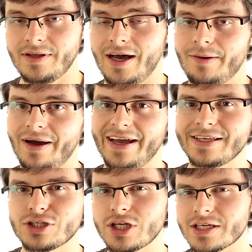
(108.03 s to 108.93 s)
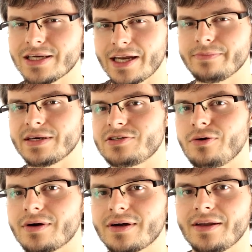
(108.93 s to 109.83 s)
Aber ein geschickter
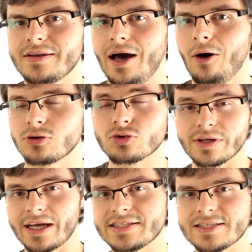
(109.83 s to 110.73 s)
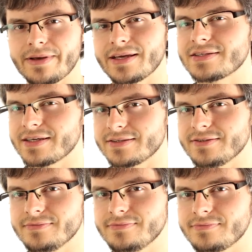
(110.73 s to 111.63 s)
Animateur kann da auch schon eine ganze Menge tricksen.